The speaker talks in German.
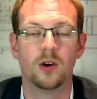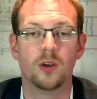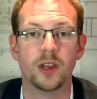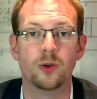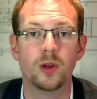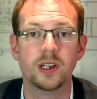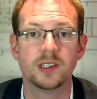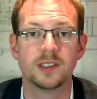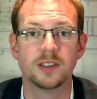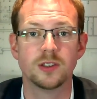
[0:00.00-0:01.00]

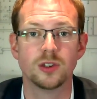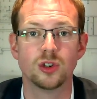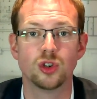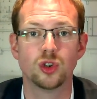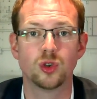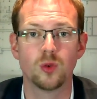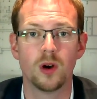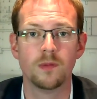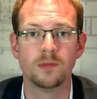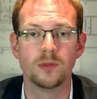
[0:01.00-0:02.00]
Natürlich sind
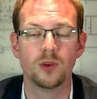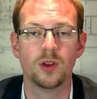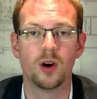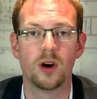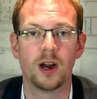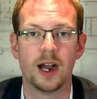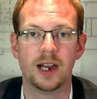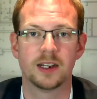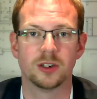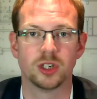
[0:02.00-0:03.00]
Sturm- und auch
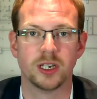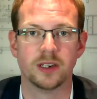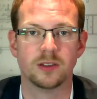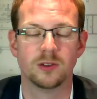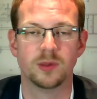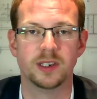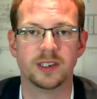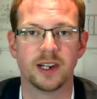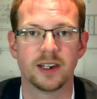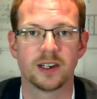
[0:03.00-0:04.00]
Hagelschäden über die
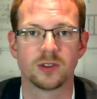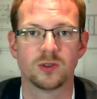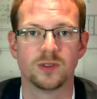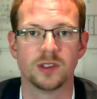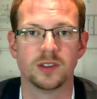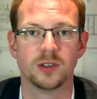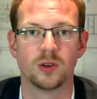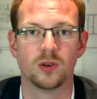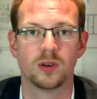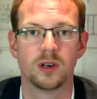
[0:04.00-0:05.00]

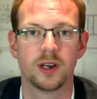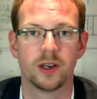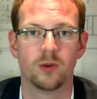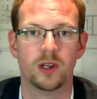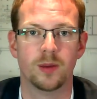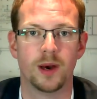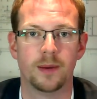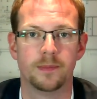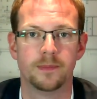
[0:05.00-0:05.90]
Teilkaskoversicherung regulierbar.